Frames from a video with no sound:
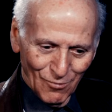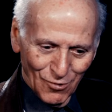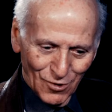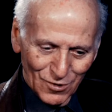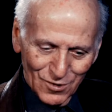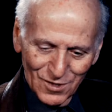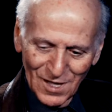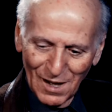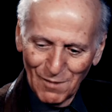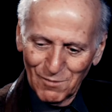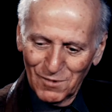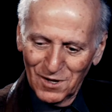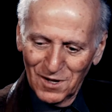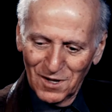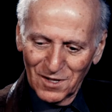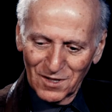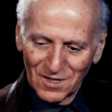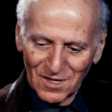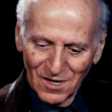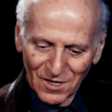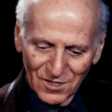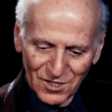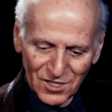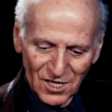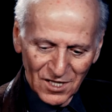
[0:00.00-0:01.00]
Вот там,
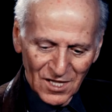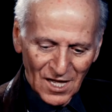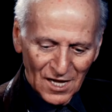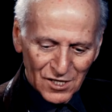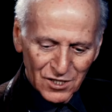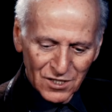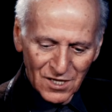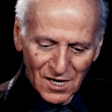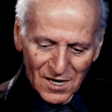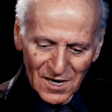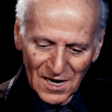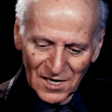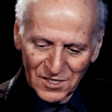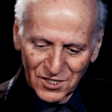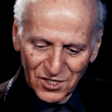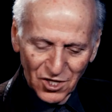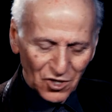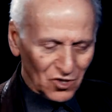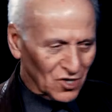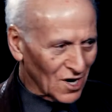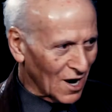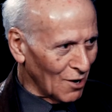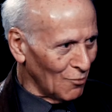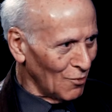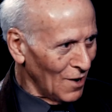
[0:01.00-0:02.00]
где должна расти
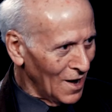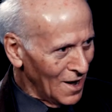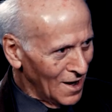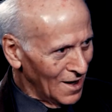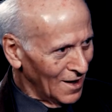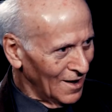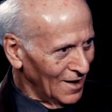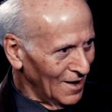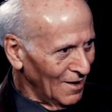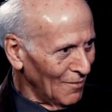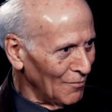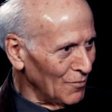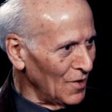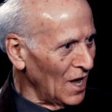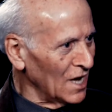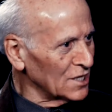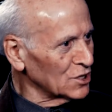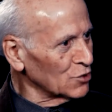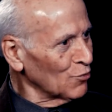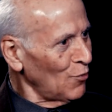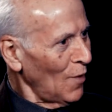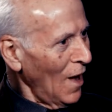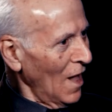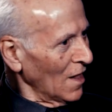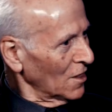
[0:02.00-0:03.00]
трава, мы
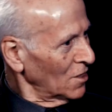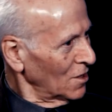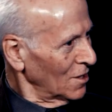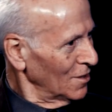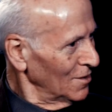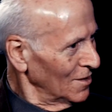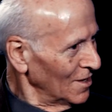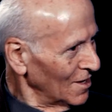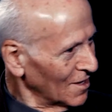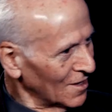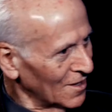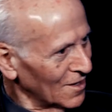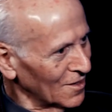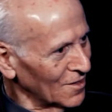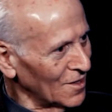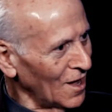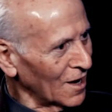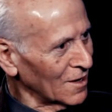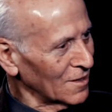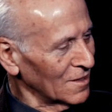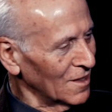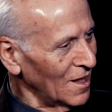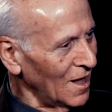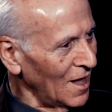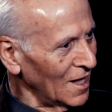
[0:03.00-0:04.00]
асфальт
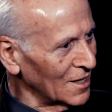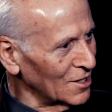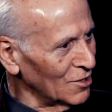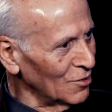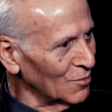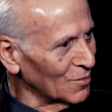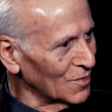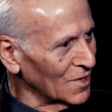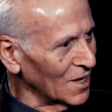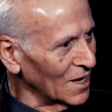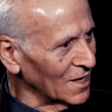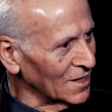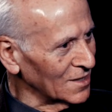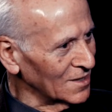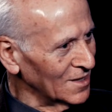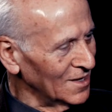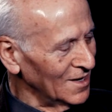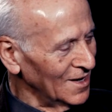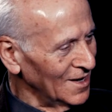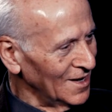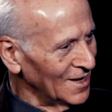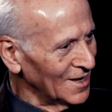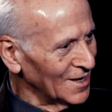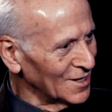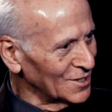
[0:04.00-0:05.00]
накладываем, так,
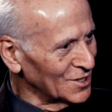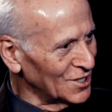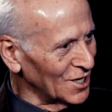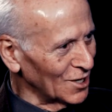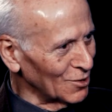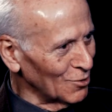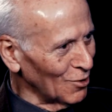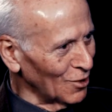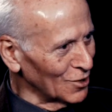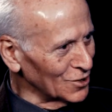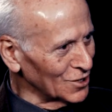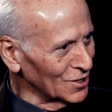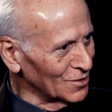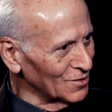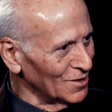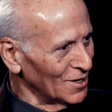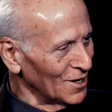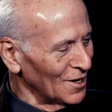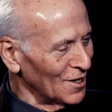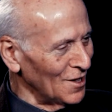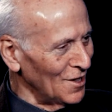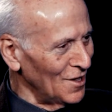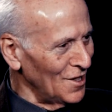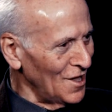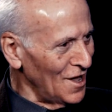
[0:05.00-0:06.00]
где должен
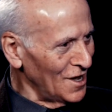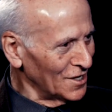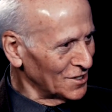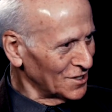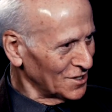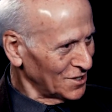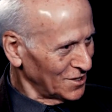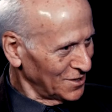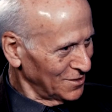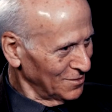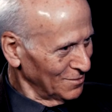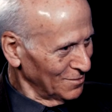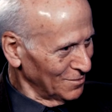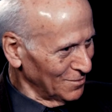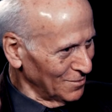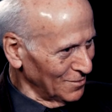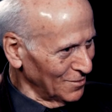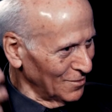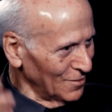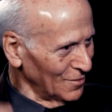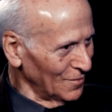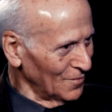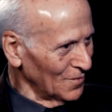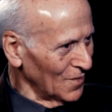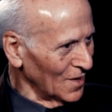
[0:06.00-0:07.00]
лес
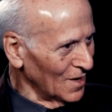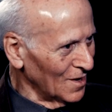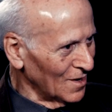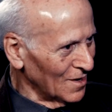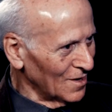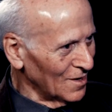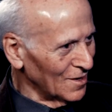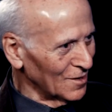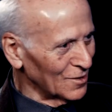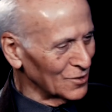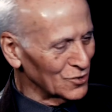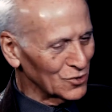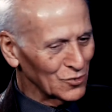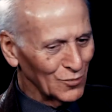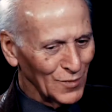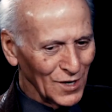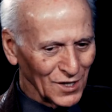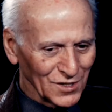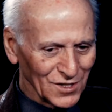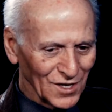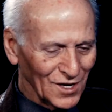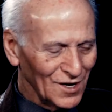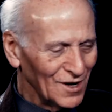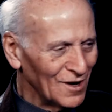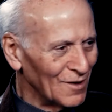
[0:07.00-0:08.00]
э,
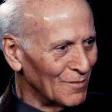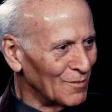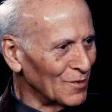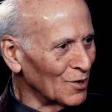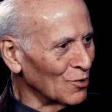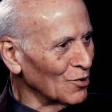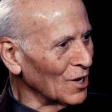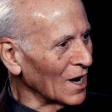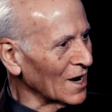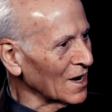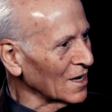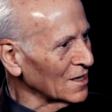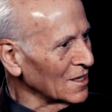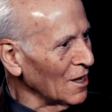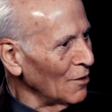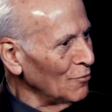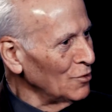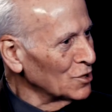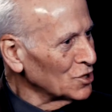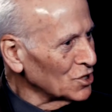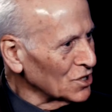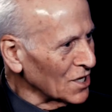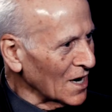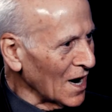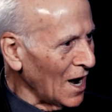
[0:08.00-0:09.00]
шуметь, мы города
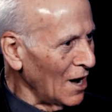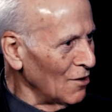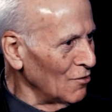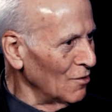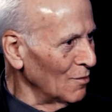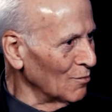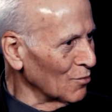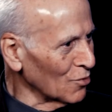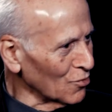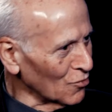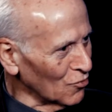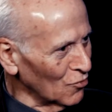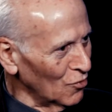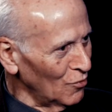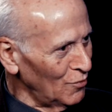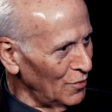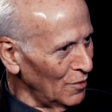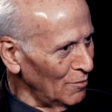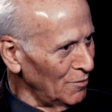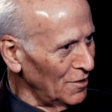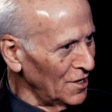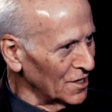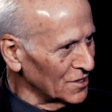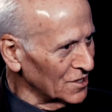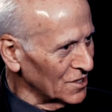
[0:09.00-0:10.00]
выстраиваем,
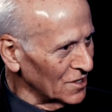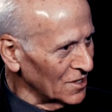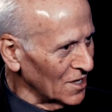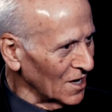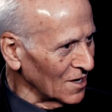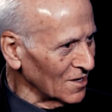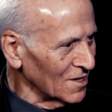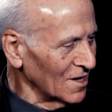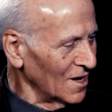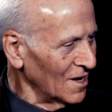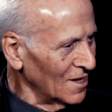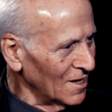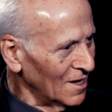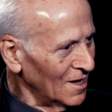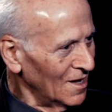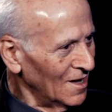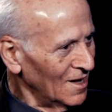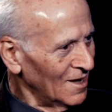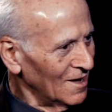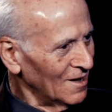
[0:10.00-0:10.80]
рубим лес и так далее.